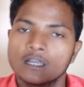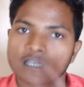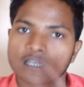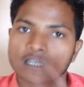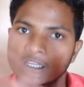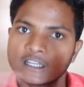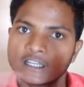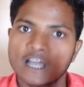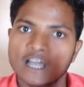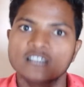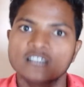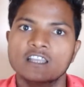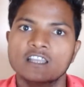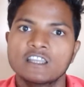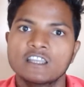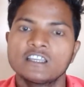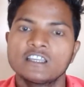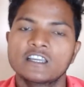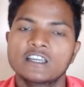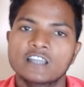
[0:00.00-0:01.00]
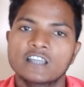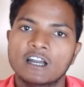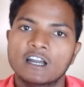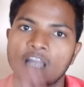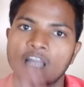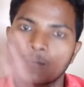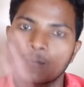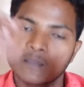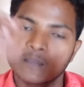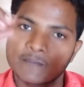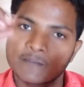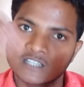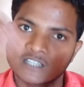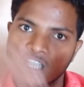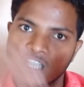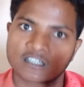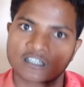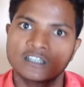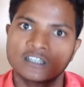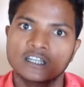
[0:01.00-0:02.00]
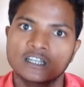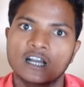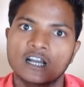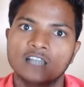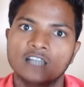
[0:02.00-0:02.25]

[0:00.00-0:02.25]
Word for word: लेकिन ऐसा नहीं है कि अगर आपके पचास घंटे का